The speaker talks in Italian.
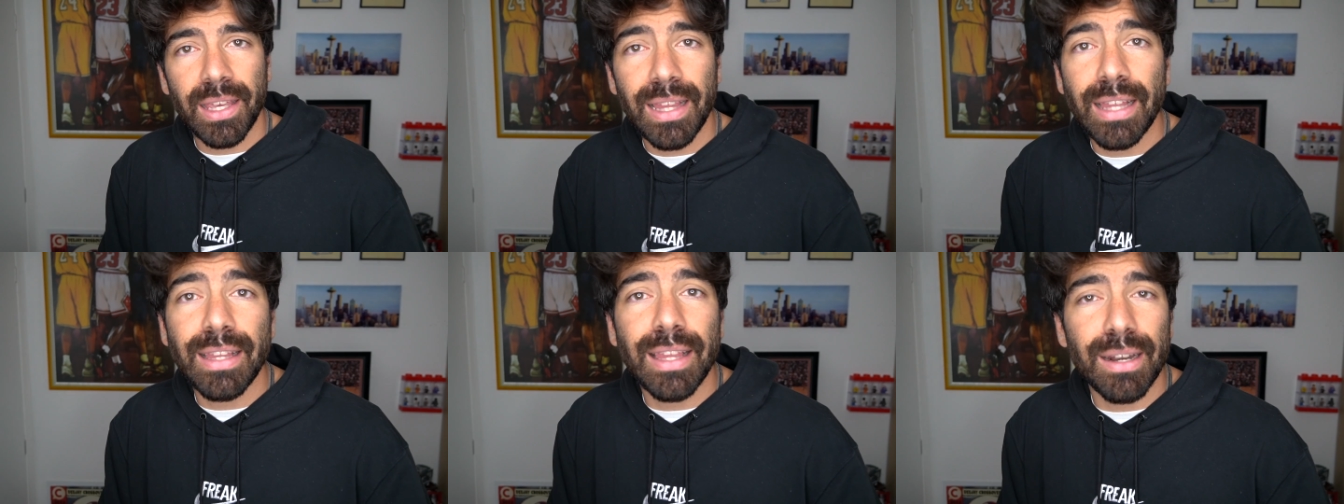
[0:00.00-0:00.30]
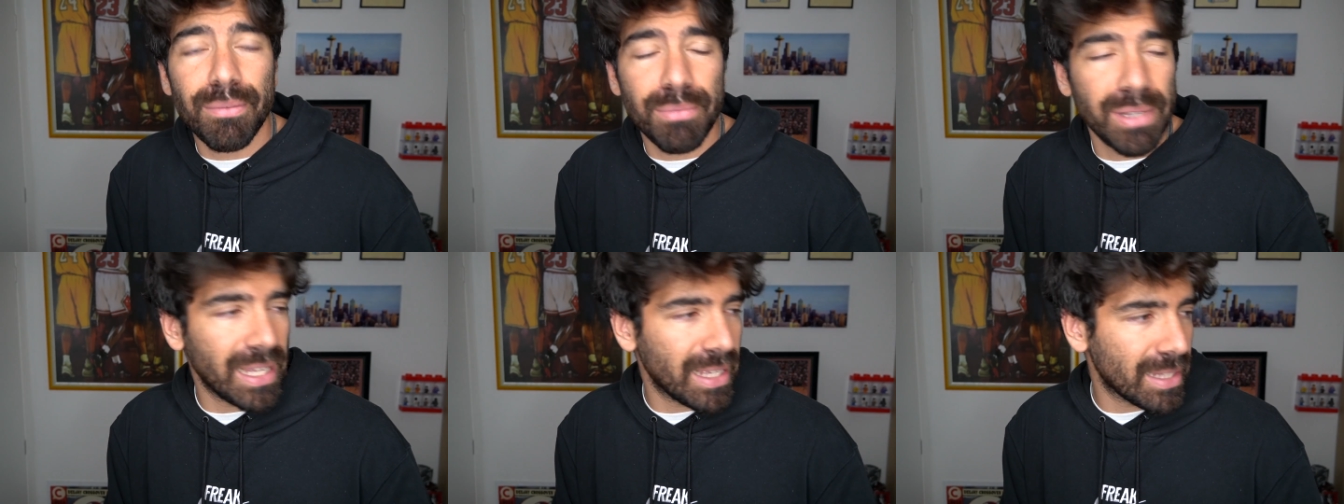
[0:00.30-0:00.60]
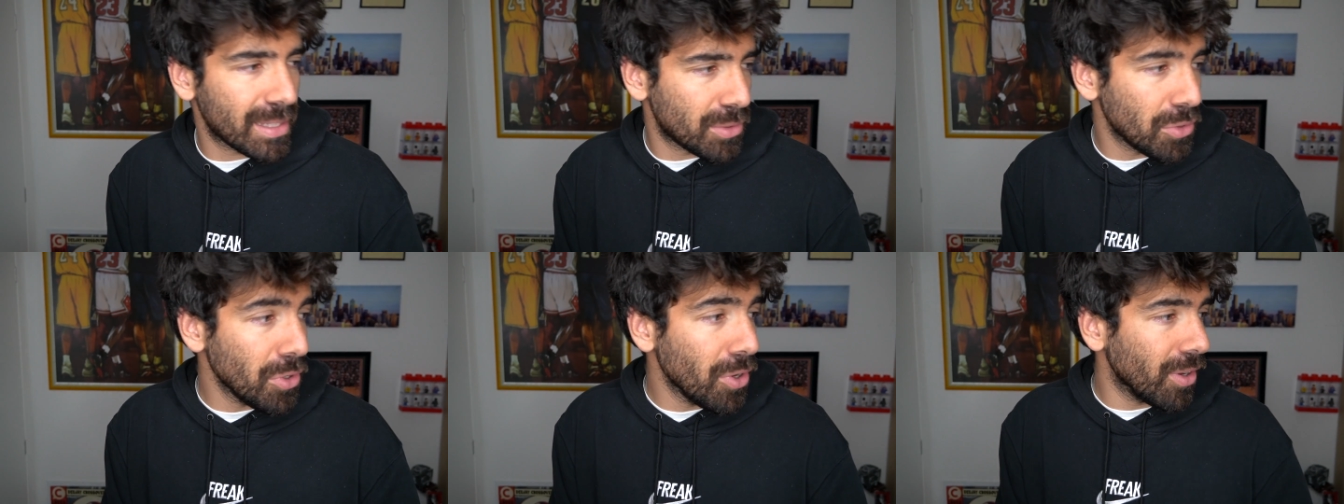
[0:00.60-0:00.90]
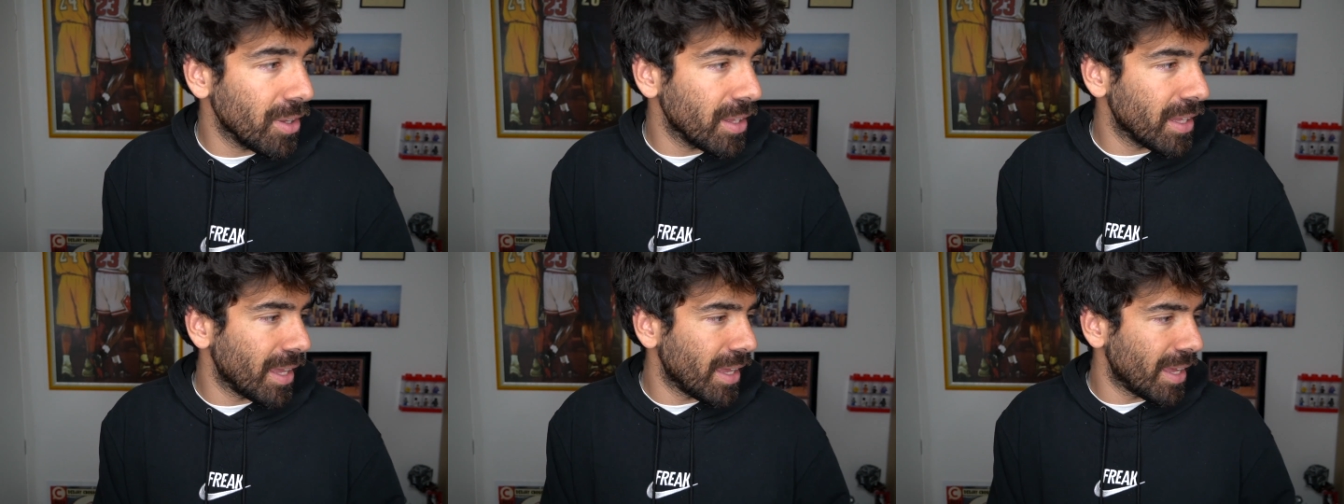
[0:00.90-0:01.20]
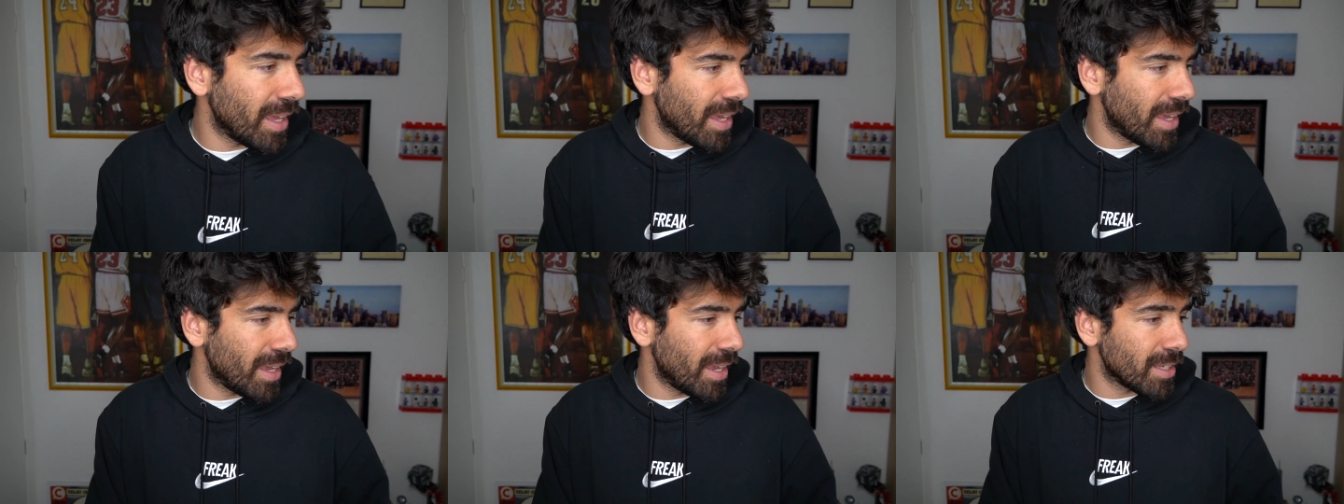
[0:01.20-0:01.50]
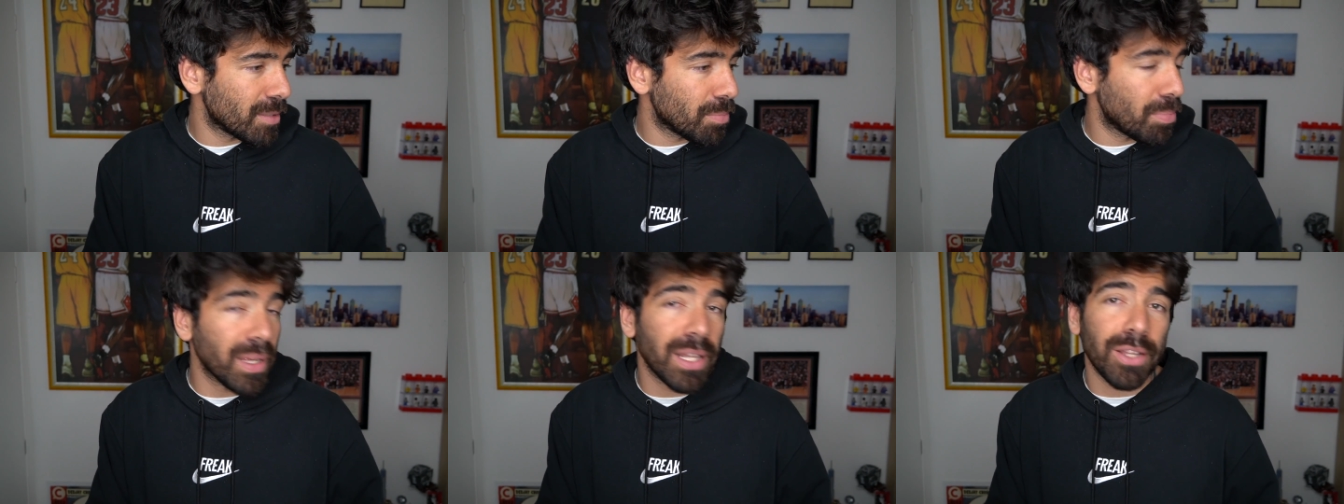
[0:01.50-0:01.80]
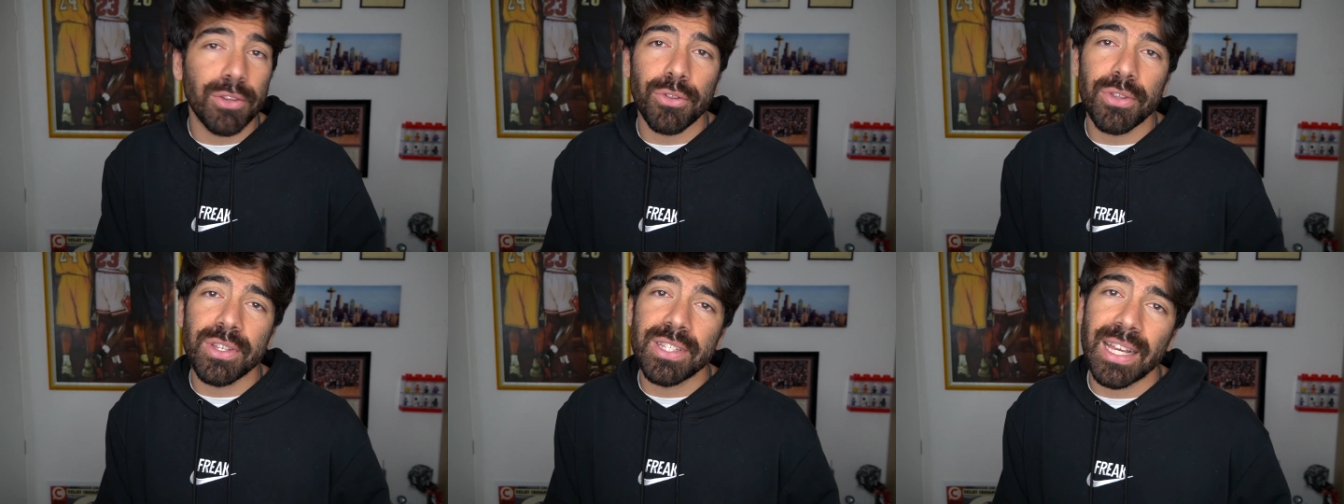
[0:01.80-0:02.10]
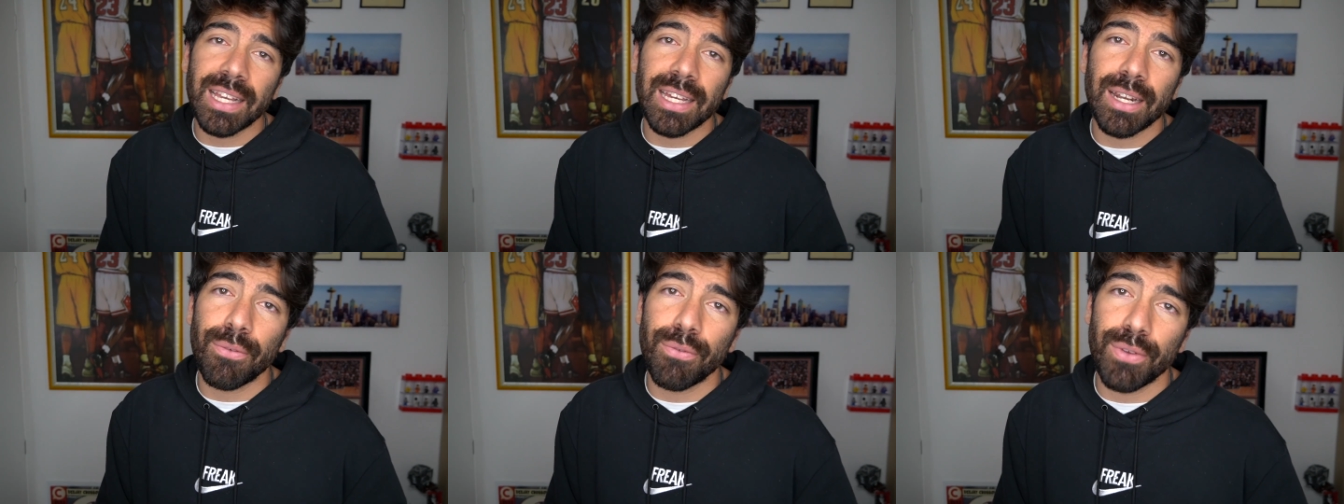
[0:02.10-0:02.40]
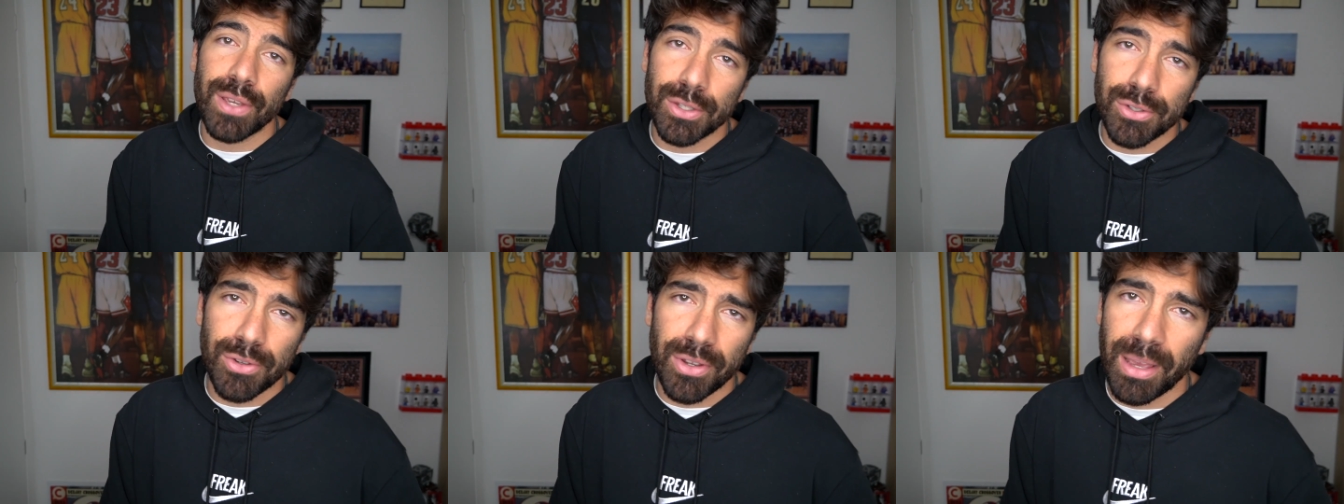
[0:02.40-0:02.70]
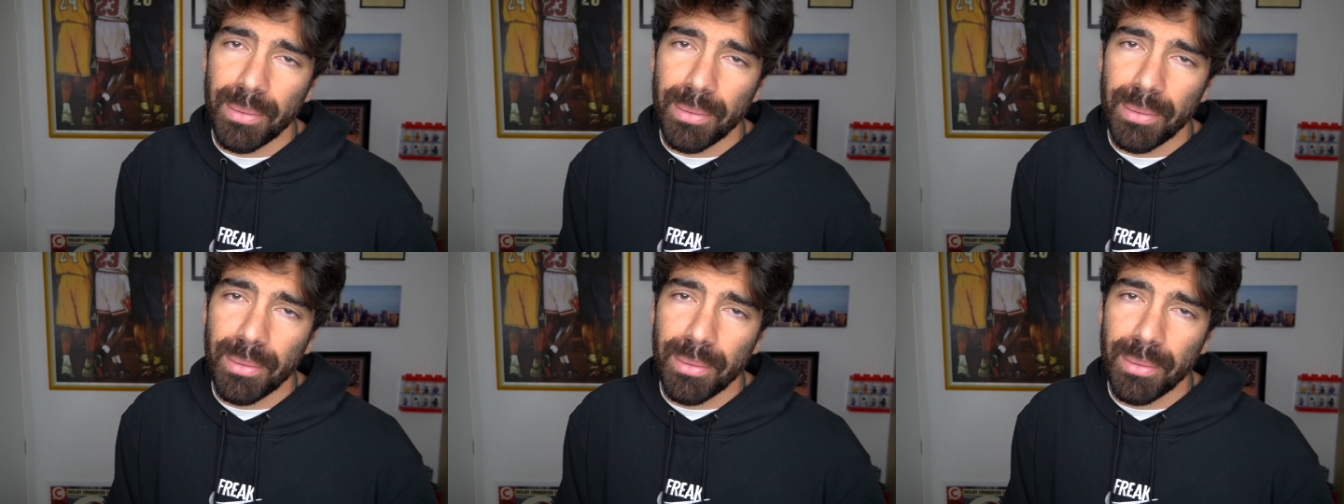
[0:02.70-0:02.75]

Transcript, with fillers: determinazione e spirito di sacrificio,